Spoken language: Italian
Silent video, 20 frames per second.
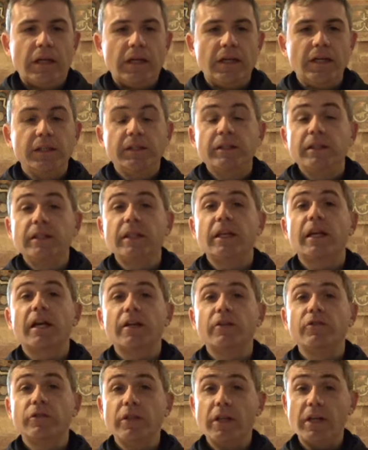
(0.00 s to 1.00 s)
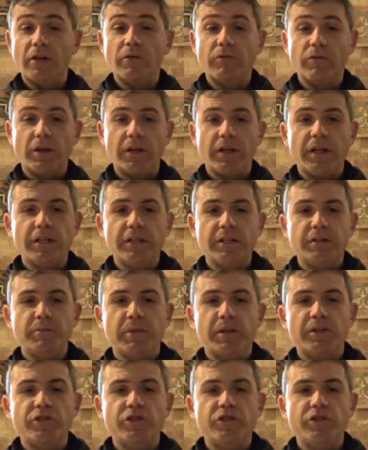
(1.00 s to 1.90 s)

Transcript: l'itinerario della Quaresima